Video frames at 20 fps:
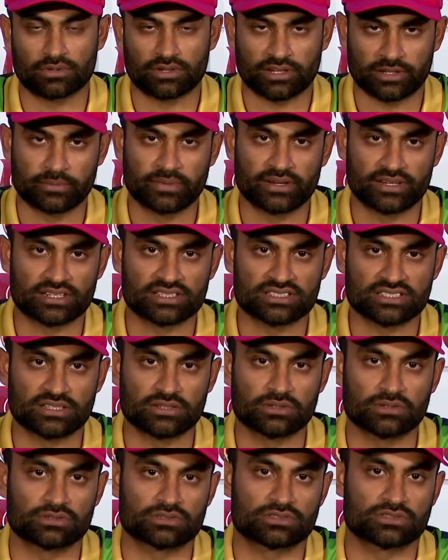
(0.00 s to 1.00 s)
অনেক বেটার
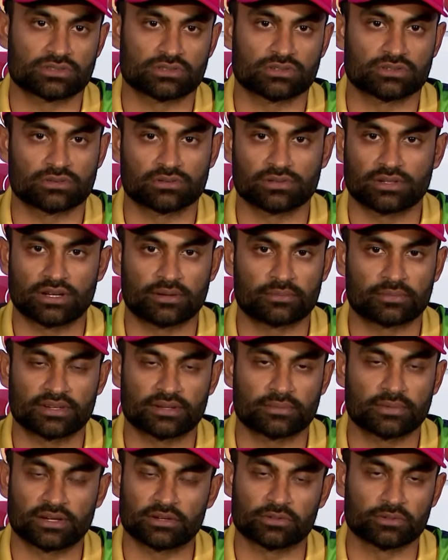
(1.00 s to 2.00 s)
ছিল সো
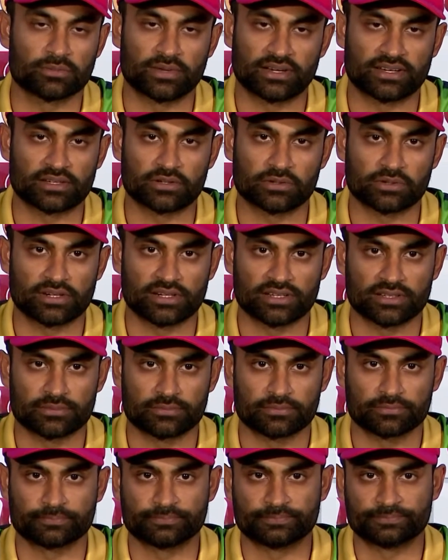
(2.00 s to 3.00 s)
আমরা ভালো ব্যাটিং করিনি
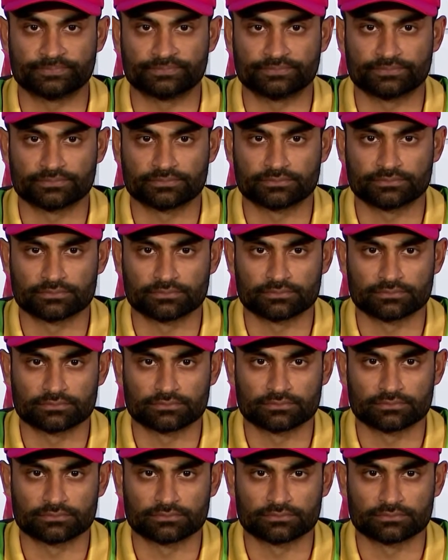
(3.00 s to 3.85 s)
মানে